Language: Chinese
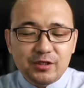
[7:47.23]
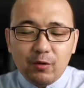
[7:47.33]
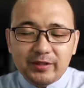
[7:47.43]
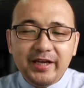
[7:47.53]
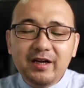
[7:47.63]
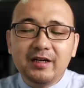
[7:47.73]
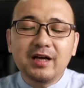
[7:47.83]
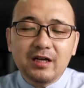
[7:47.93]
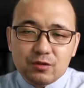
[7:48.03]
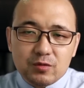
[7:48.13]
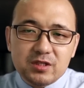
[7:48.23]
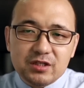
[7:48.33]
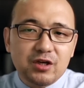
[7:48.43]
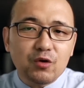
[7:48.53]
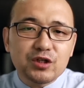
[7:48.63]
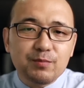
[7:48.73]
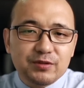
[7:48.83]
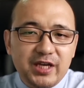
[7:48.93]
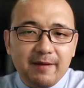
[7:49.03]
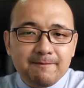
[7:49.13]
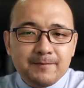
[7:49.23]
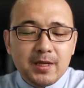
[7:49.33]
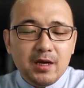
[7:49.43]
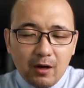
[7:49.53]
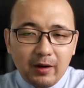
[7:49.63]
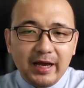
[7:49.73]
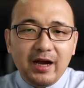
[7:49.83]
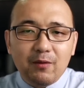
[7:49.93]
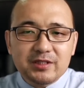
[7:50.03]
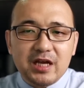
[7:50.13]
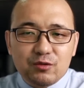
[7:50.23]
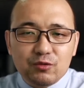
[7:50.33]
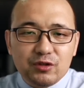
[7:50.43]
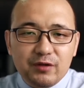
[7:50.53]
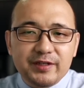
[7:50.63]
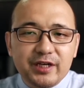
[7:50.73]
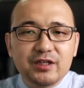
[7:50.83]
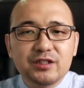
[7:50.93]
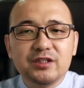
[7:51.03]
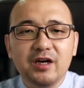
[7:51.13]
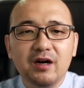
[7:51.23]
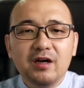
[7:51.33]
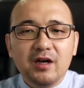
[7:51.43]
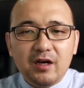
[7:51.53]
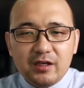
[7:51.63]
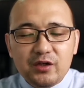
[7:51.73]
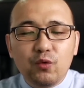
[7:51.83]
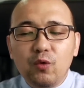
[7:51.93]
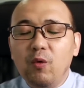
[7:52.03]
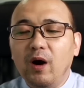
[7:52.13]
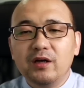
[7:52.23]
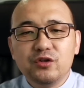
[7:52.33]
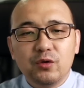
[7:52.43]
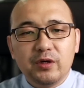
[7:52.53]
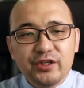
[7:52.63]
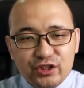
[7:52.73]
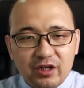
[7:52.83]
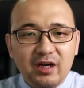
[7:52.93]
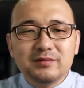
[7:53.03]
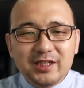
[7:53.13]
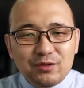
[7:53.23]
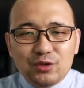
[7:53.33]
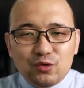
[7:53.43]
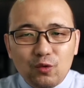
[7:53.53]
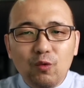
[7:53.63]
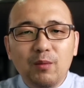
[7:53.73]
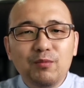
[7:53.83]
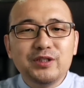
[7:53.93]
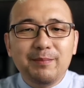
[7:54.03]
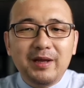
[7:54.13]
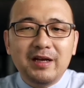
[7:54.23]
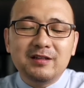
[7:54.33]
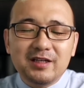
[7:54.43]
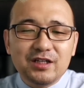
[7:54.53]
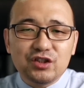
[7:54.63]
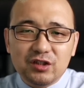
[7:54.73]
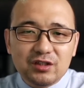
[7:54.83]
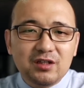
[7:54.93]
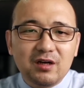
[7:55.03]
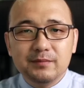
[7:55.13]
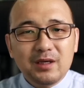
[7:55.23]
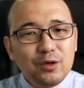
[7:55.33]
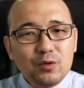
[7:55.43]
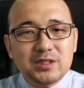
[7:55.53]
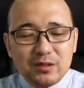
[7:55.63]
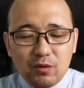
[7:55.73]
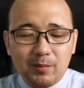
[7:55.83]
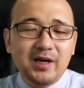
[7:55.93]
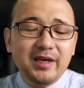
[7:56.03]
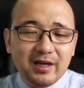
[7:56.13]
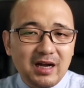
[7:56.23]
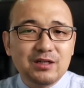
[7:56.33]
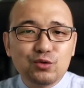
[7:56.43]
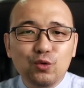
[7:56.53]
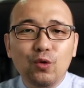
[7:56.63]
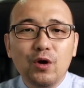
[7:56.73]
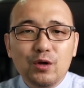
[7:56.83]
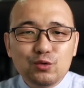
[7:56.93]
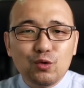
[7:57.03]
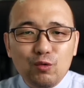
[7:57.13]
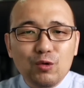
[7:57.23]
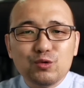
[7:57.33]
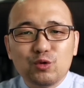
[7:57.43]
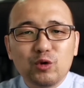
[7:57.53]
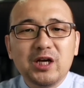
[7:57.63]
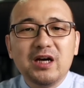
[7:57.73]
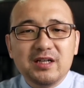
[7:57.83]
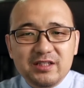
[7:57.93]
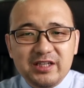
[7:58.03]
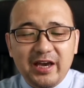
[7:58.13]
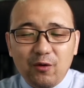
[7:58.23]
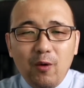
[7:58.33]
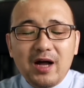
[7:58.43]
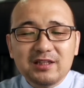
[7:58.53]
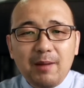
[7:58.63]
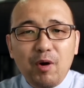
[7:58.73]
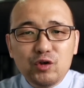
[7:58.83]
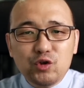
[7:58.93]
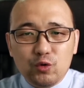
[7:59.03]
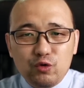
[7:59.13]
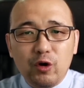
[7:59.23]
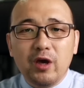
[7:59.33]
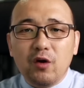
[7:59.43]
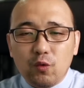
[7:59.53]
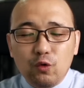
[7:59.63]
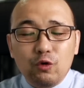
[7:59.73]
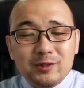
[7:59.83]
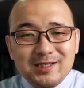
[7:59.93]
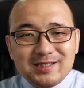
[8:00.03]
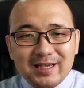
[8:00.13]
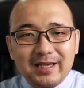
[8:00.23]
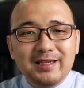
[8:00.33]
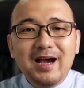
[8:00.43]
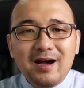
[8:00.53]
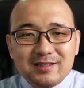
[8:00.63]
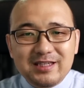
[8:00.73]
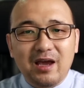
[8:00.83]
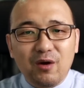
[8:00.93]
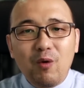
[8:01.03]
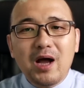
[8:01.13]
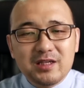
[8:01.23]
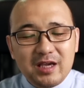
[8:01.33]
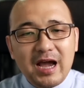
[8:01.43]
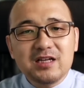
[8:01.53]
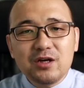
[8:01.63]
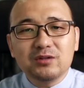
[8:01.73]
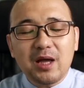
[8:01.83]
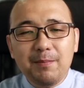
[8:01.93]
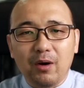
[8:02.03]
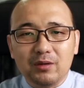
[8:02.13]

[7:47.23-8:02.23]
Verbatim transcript: 果那个人呢从此消失不见。后来啊，我三叔就因为这个事情一股火就离世了。这就是中国目前面临的一个形势。那由此我们可以看出，中共所说的简化担保手续，无论你怎样简化，你还是要担保